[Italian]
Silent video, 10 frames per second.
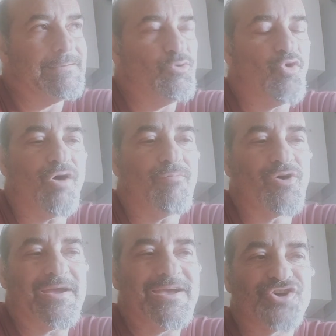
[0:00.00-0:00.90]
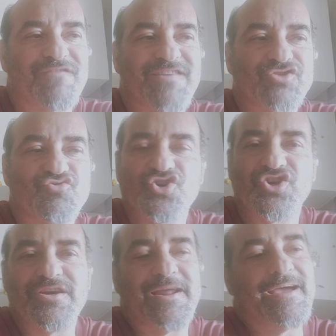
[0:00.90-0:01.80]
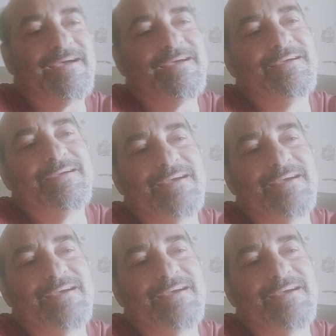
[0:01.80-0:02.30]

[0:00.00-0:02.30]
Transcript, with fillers: l'uomo che ci ha fatto uscire,